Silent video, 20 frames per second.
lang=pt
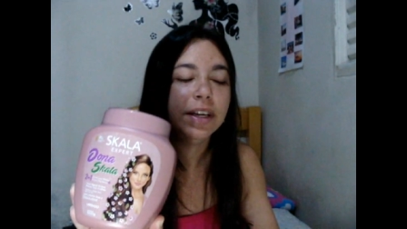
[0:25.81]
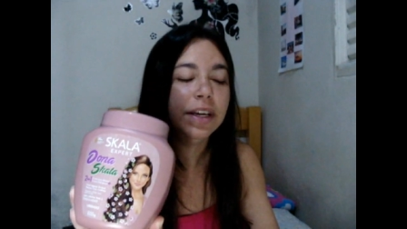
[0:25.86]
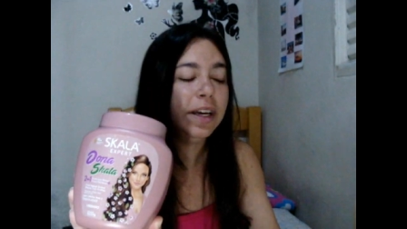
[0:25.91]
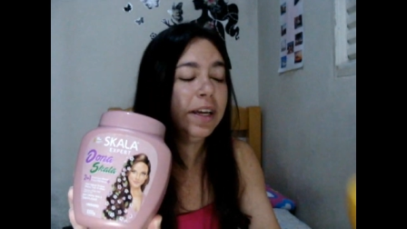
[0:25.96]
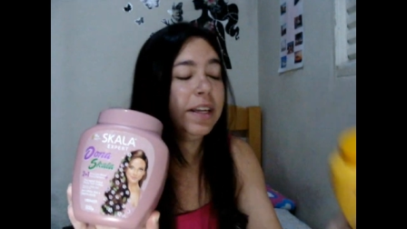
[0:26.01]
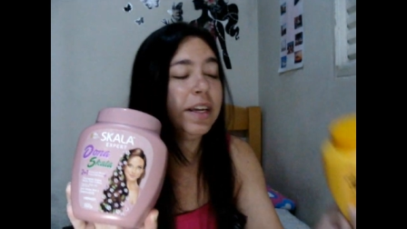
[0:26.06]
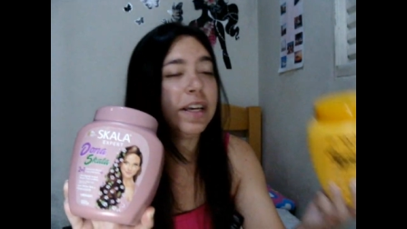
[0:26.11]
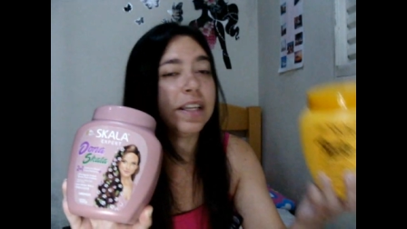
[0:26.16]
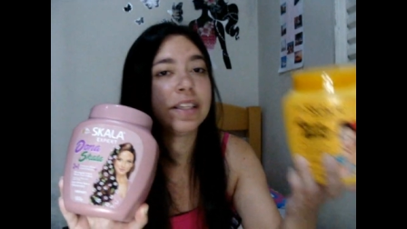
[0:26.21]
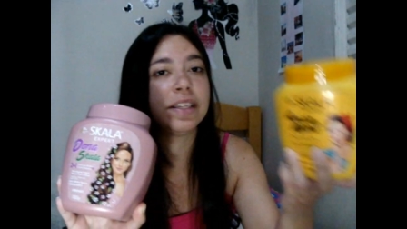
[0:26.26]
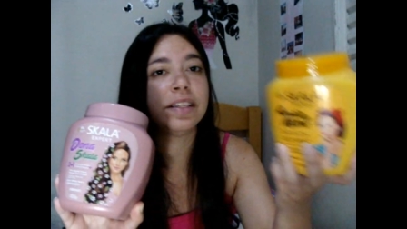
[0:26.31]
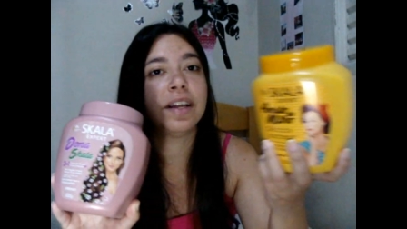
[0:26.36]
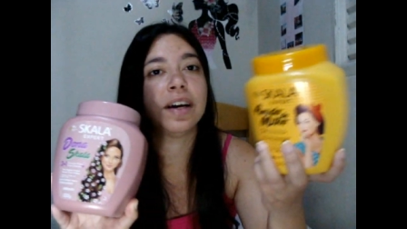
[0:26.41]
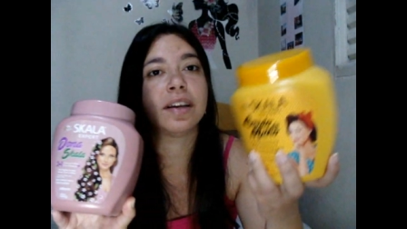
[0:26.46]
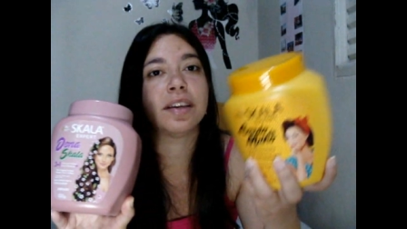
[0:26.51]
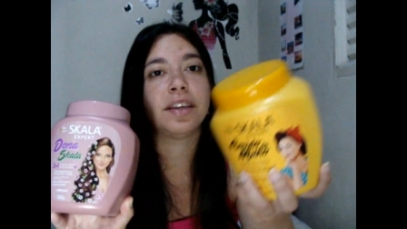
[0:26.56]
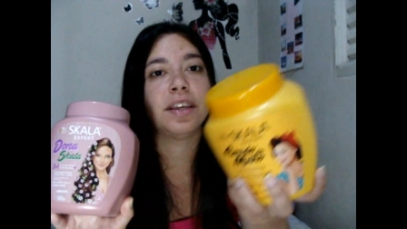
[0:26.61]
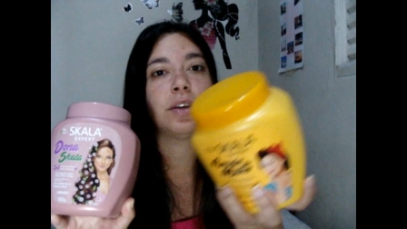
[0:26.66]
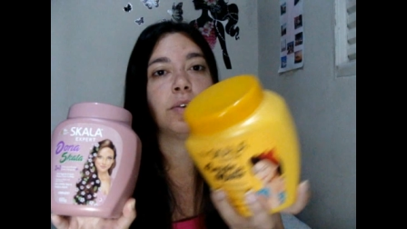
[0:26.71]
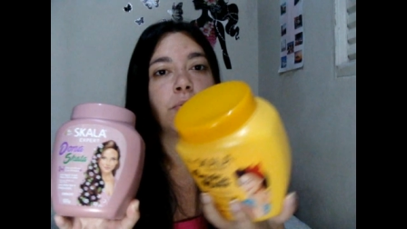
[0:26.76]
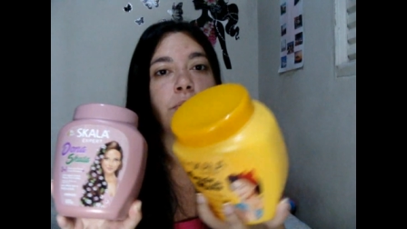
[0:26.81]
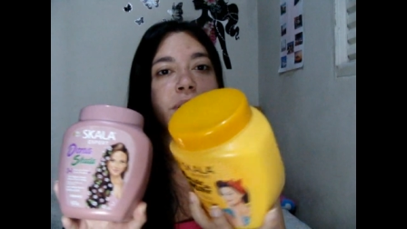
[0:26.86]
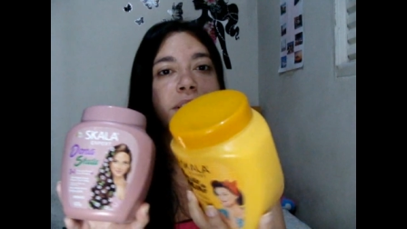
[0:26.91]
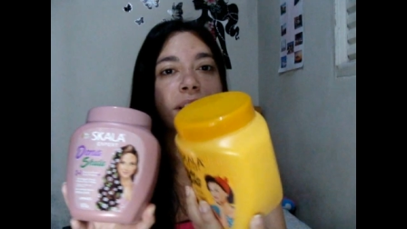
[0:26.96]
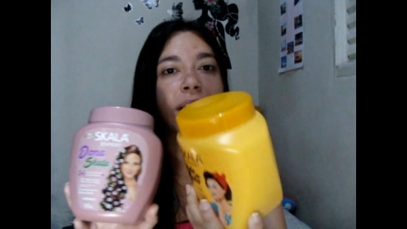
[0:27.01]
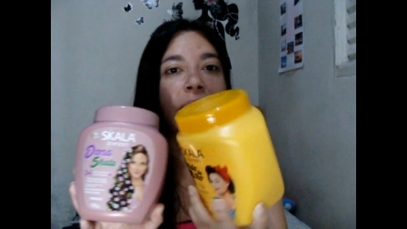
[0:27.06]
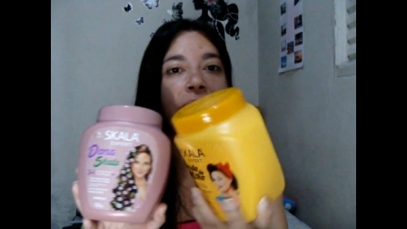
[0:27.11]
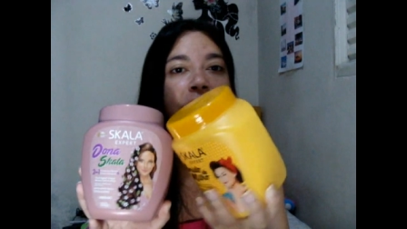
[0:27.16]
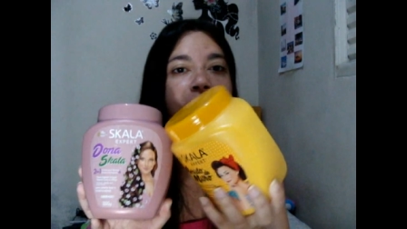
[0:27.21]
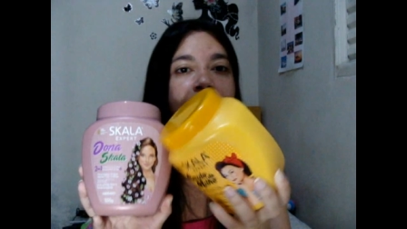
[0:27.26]
e esse daqui, o
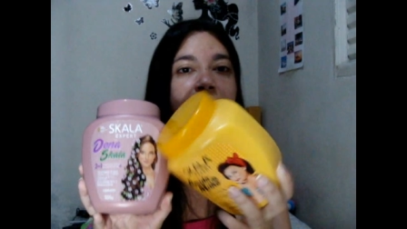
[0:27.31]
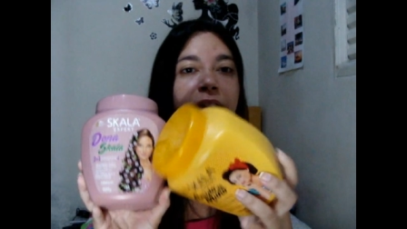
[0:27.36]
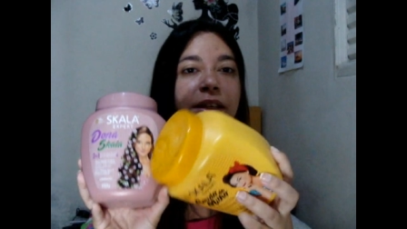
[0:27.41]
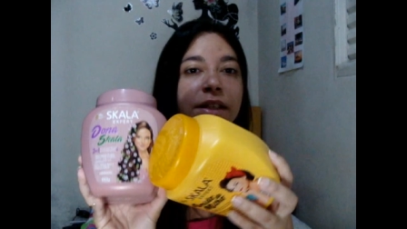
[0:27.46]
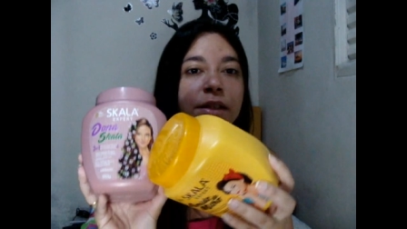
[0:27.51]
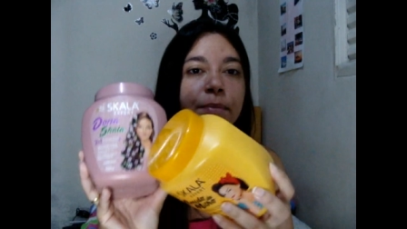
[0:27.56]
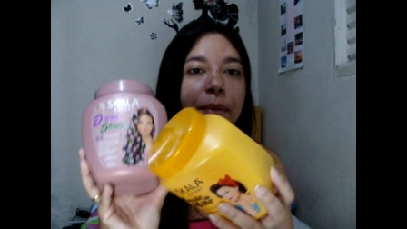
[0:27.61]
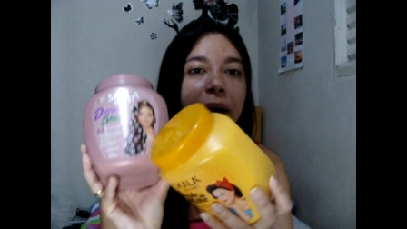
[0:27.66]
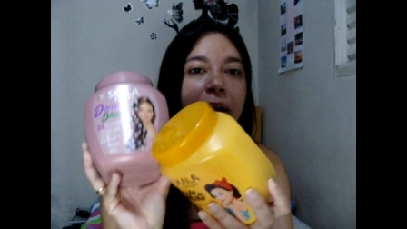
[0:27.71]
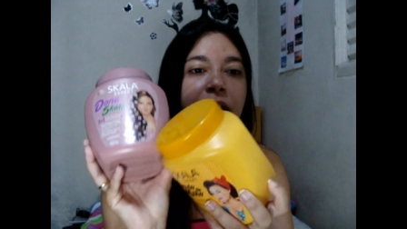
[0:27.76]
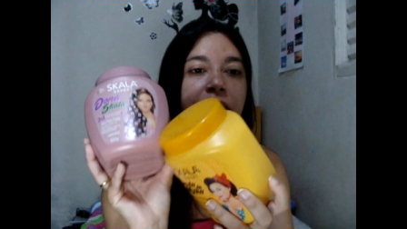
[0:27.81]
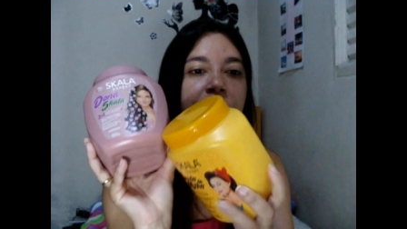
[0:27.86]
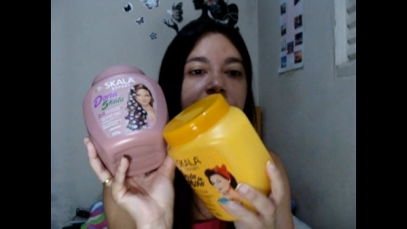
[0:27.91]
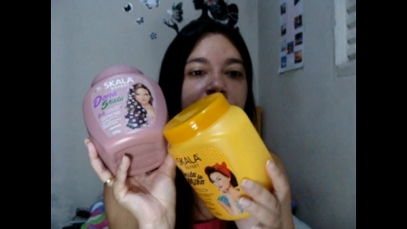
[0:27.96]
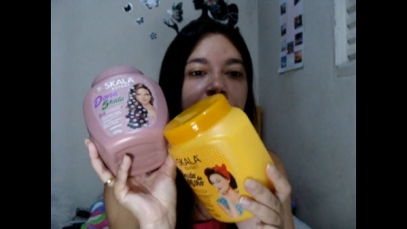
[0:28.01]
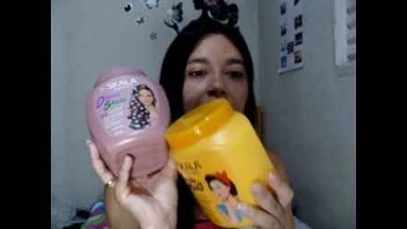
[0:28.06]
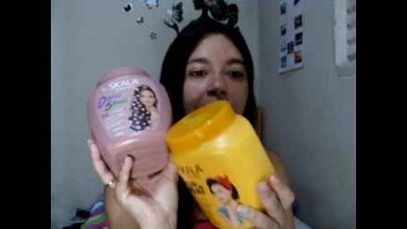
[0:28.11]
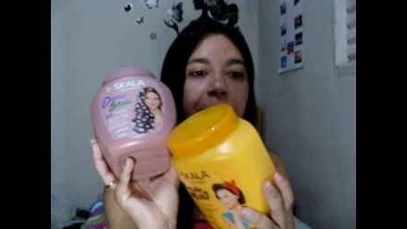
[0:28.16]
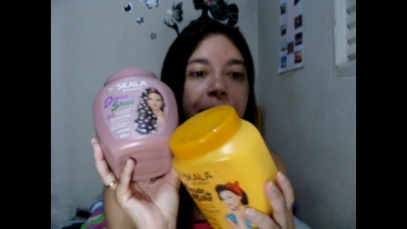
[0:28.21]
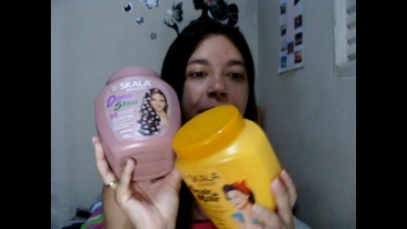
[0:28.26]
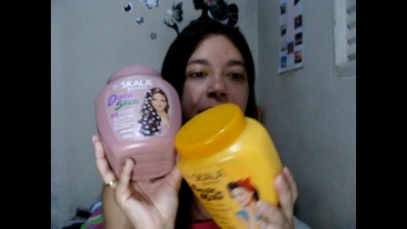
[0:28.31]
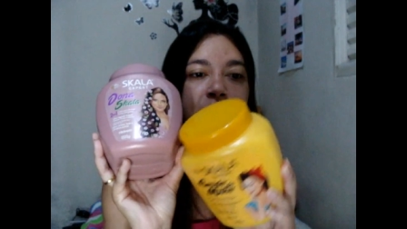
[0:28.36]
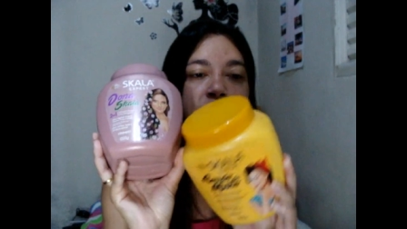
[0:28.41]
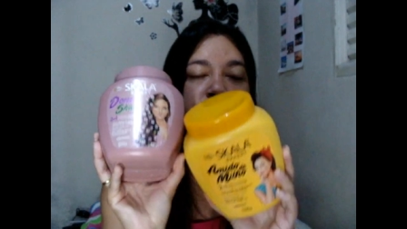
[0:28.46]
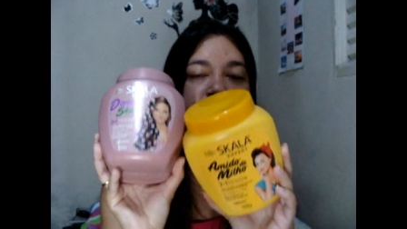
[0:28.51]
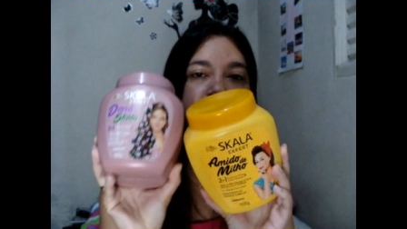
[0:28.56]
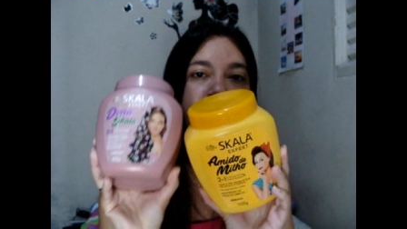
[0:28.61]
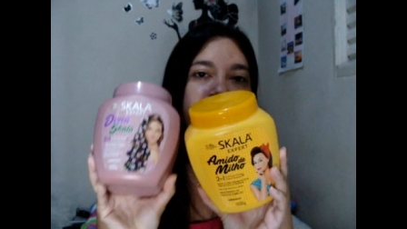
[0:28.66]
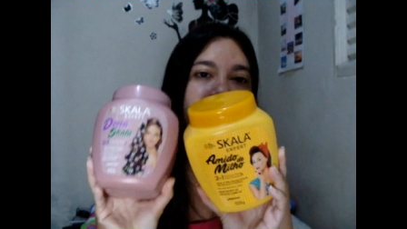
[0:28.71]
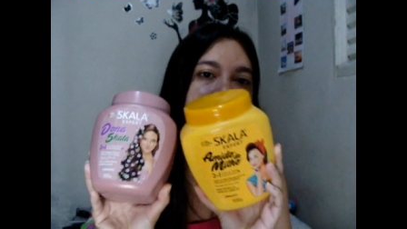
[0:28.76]
Scala Expert de amido
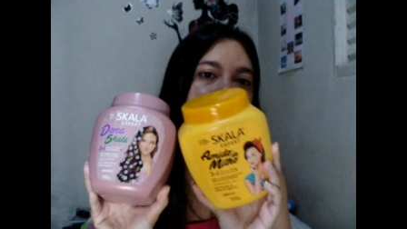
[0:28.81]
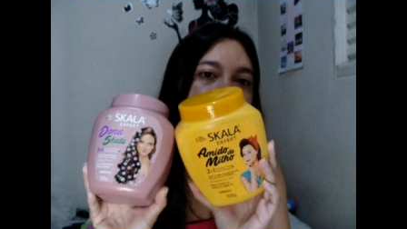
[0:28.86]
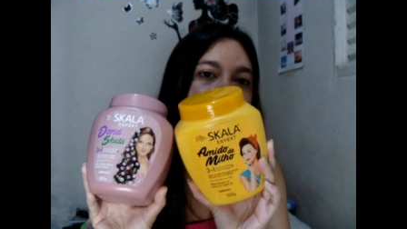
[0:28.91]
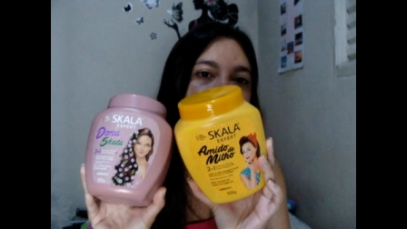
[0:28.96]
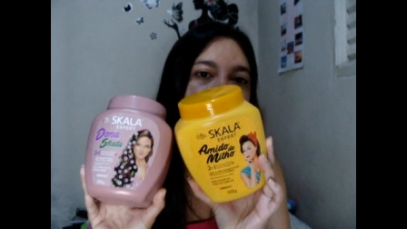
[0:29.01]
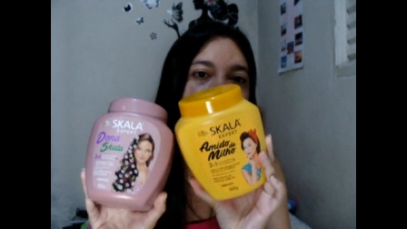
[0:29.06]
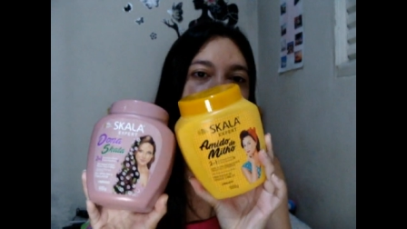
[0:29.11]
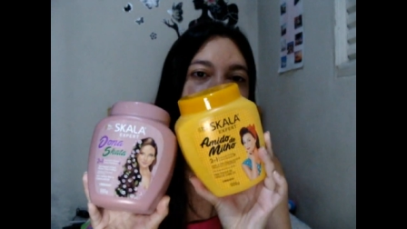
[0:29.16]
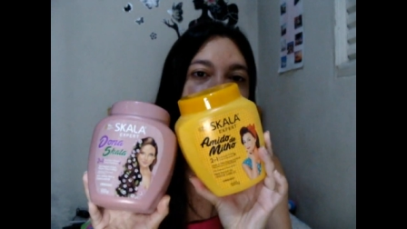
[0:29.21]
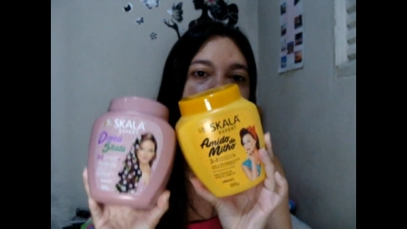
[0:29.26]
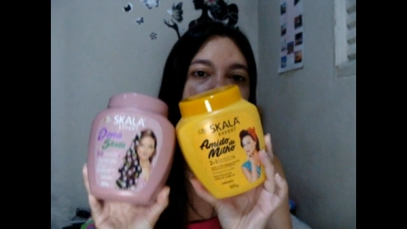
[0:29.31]
de milho.